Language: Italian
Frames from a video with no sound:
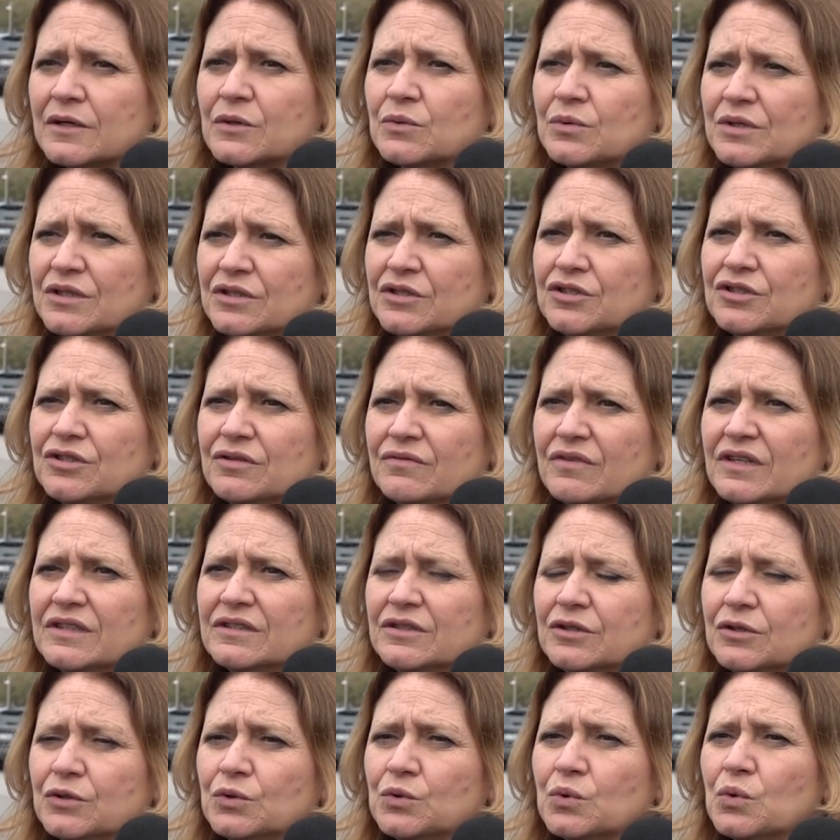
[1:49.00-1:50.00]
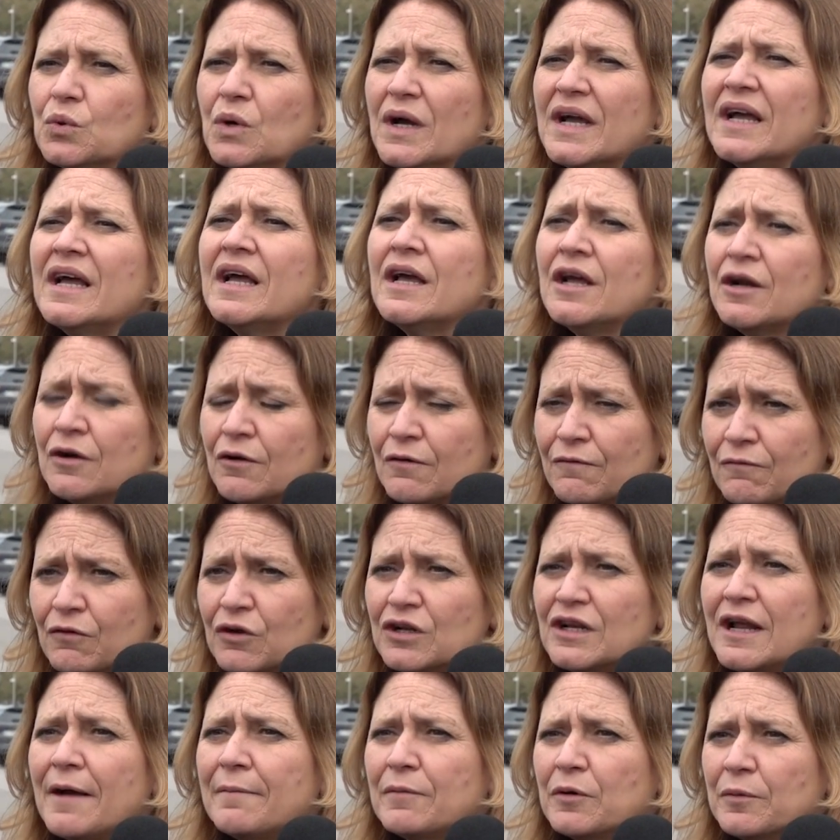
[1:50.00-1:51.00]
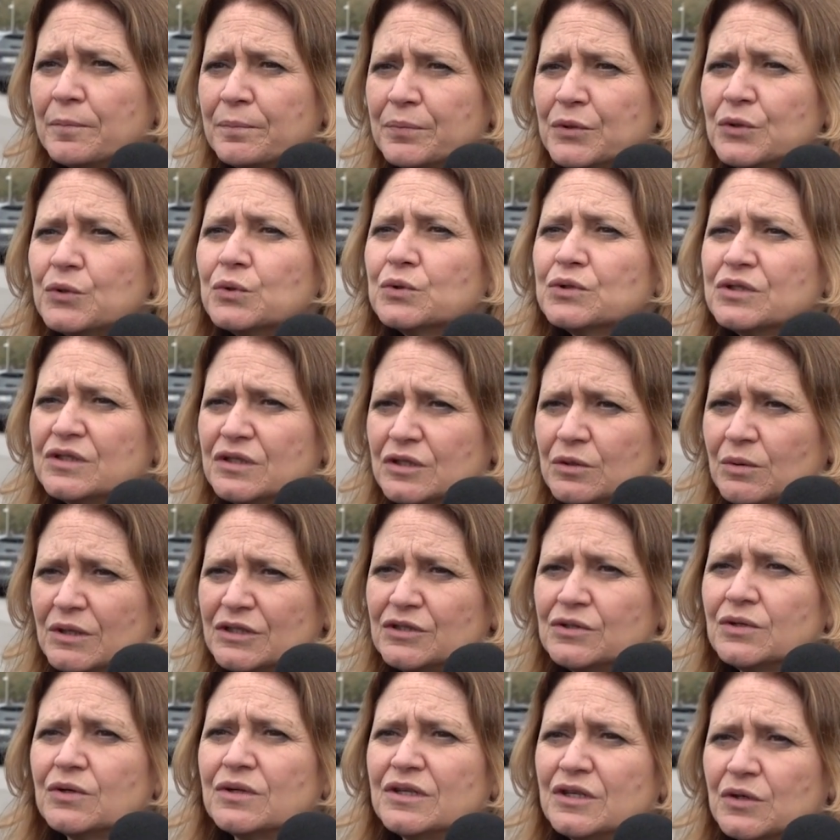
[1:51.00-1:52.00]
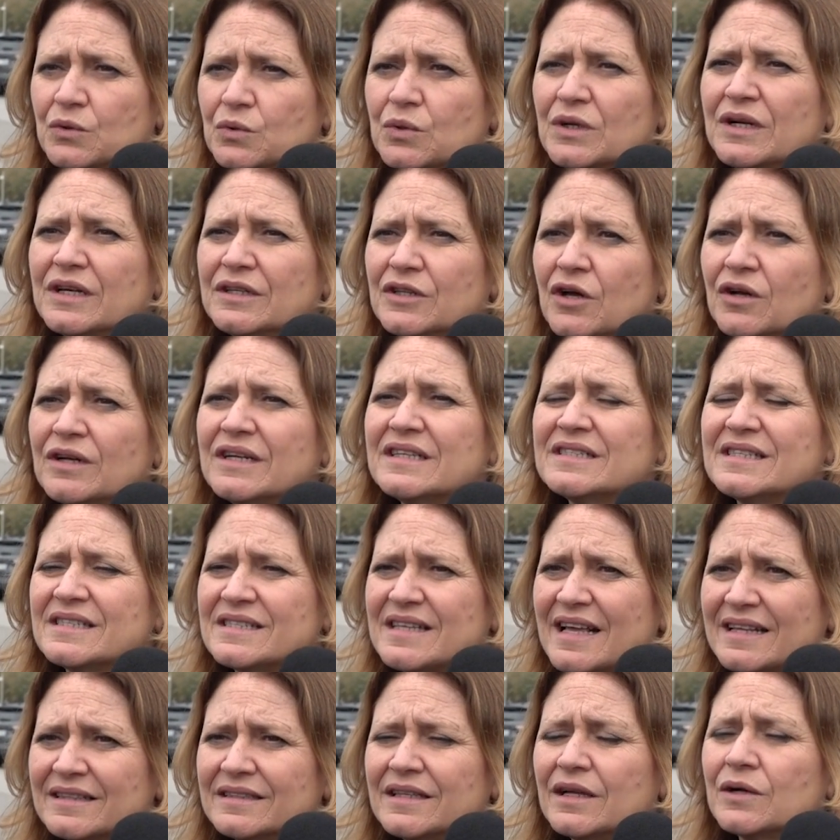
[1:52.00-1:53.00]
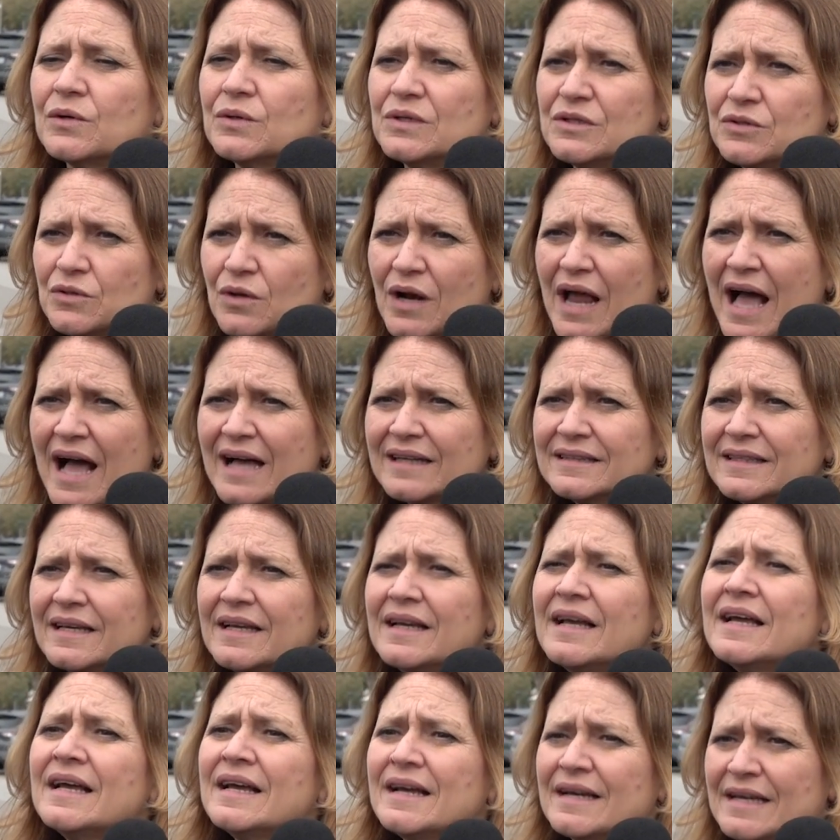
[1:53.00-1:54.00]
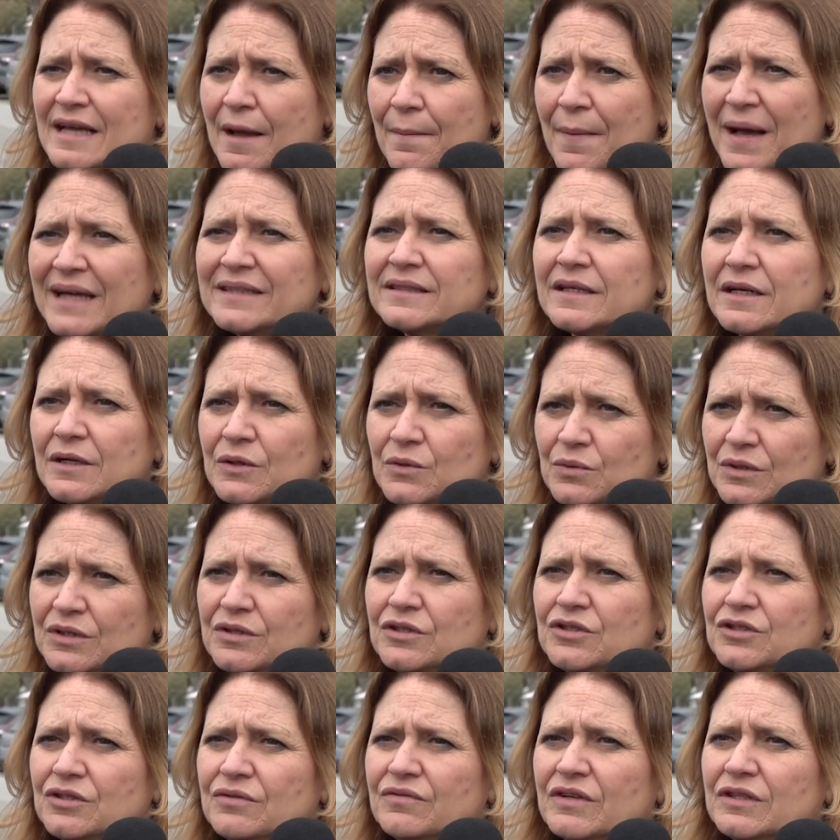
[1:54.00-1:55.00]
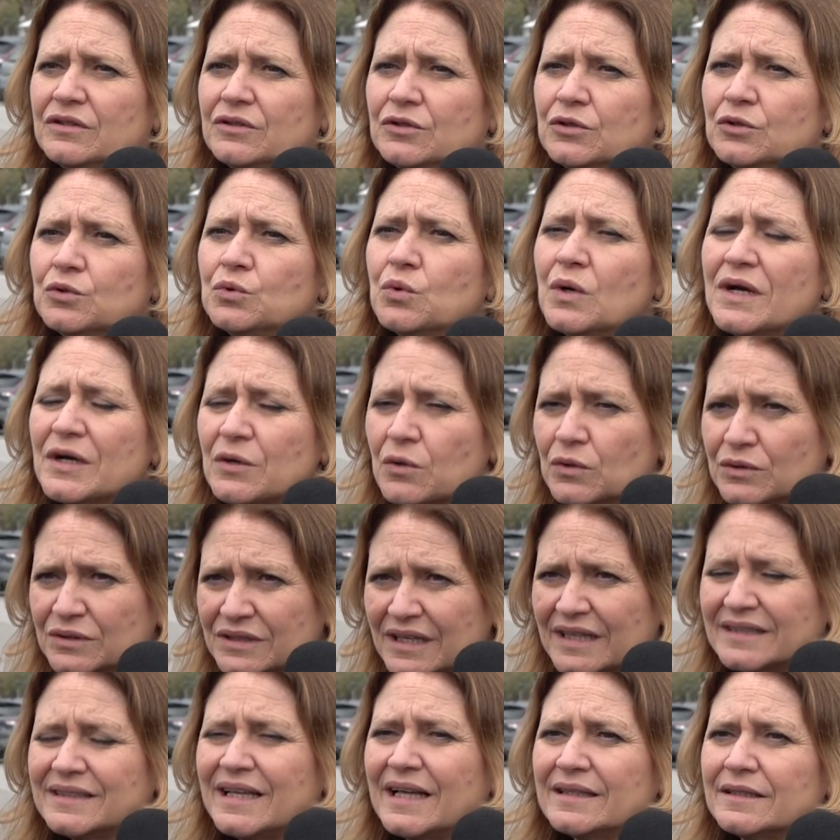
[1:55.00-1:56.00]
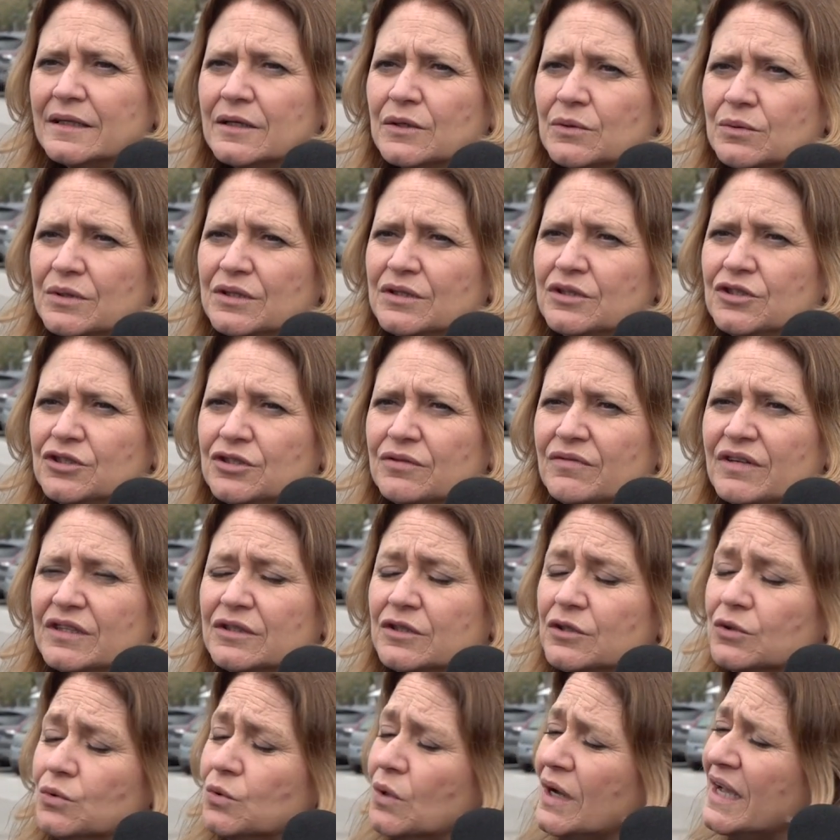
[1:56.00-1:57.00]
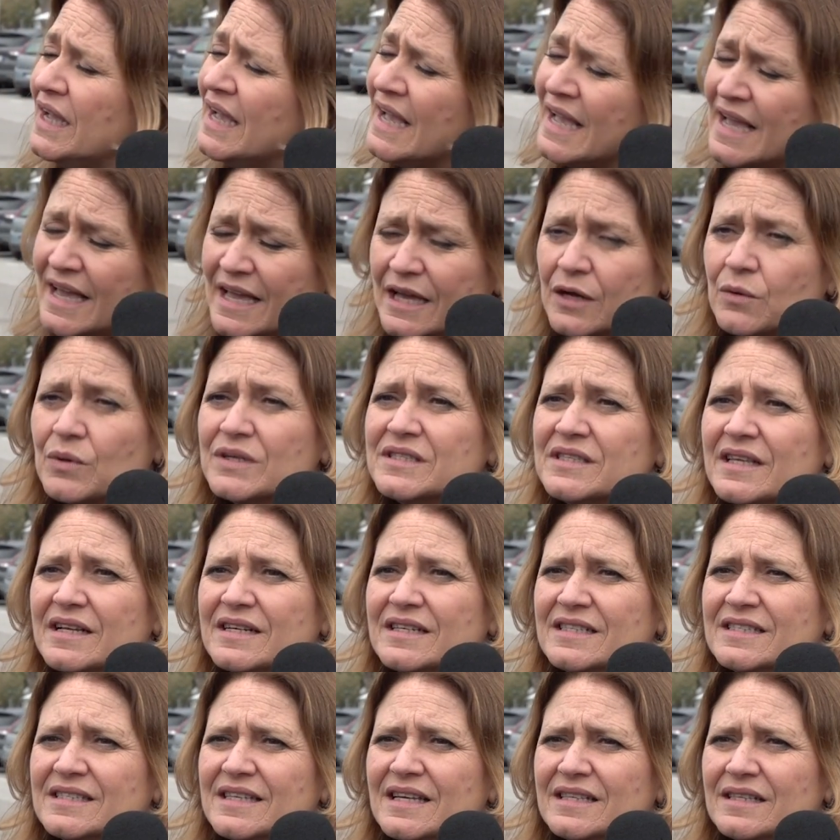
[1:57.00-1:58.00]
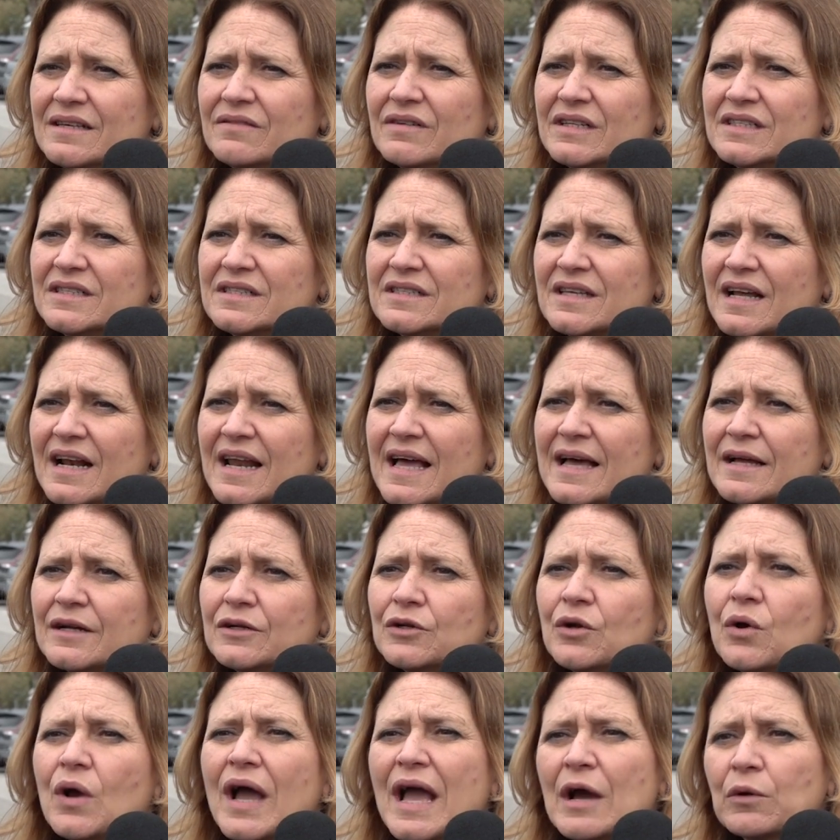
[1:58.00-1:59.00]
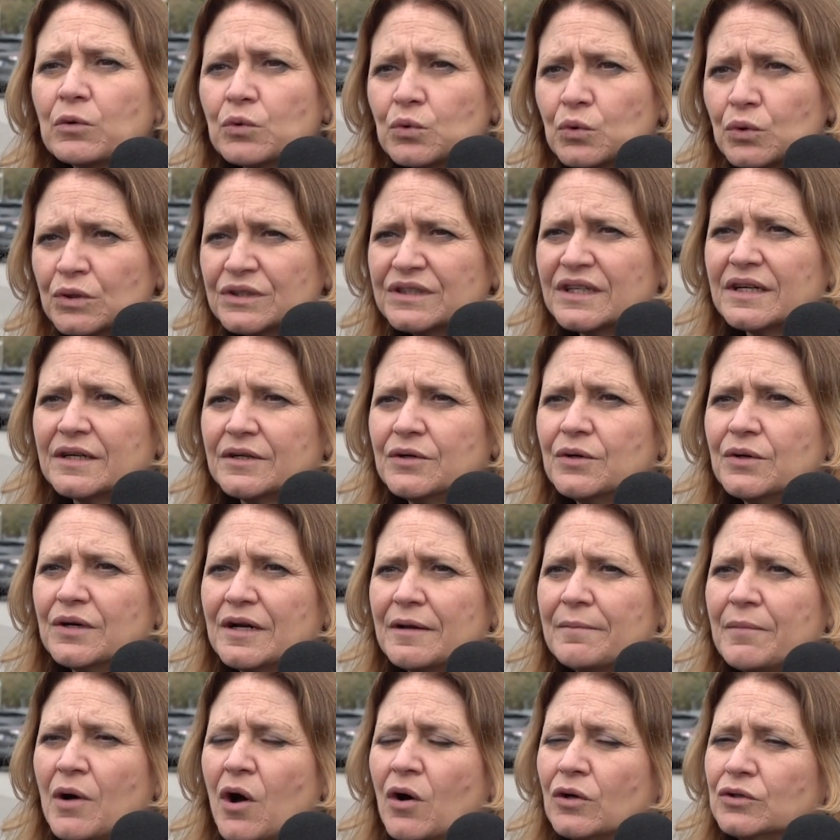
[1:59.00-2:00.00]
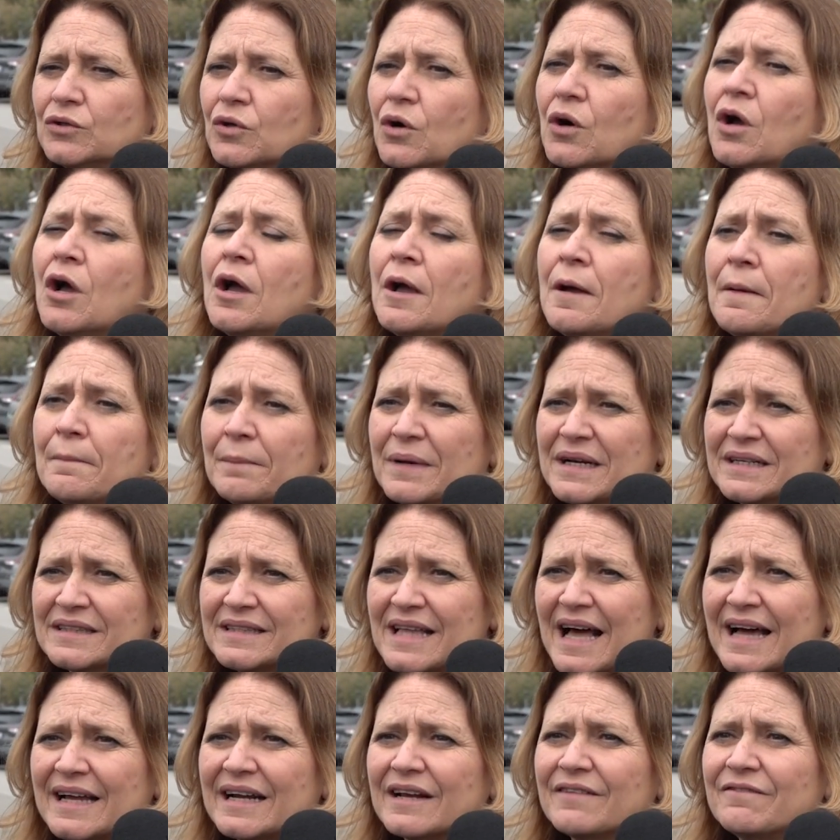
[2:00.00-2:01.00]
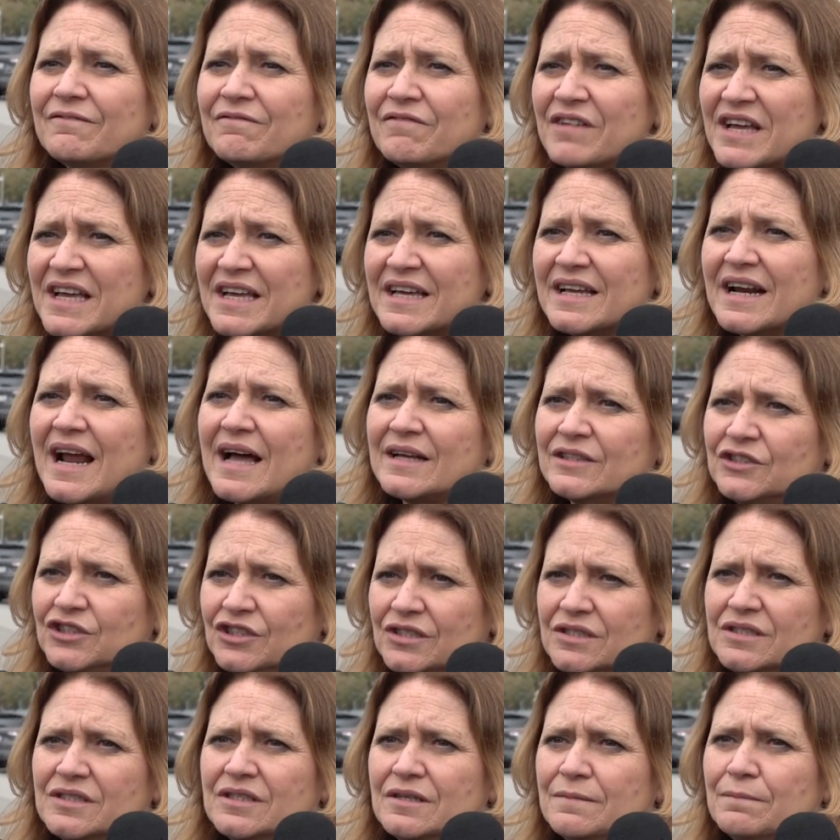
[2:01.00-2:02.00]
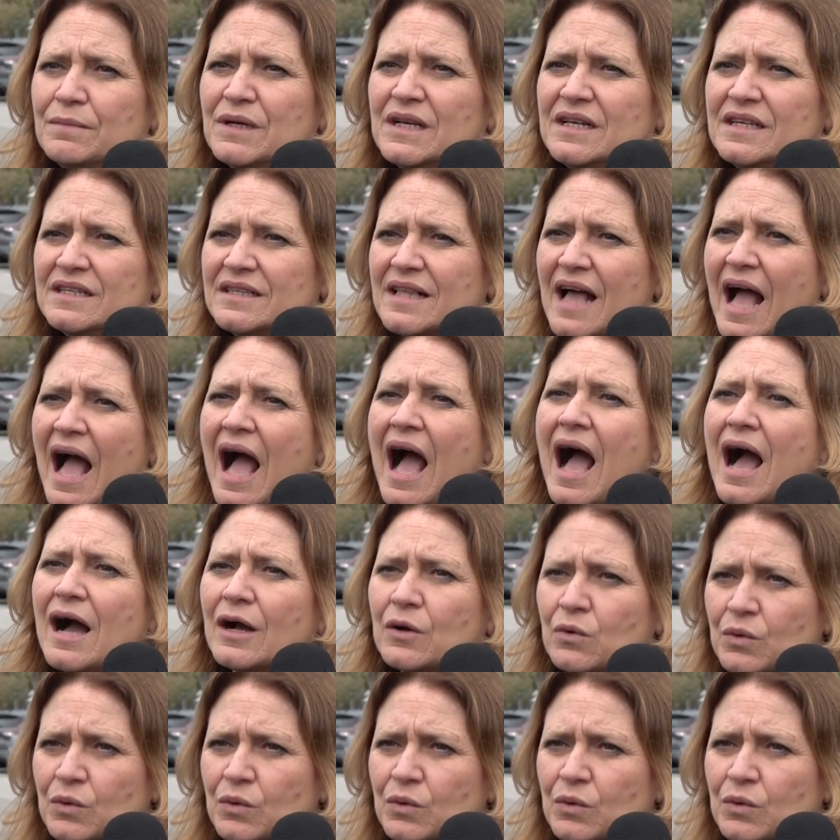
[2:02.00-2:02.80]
il 1522 non vogliamo più situazioni in cui le donne si sentano isolate, chiamate il 1522, contattate il 1522 e questa iniziativa di Salerno è un ulteriore modo per dare vera accessibilità a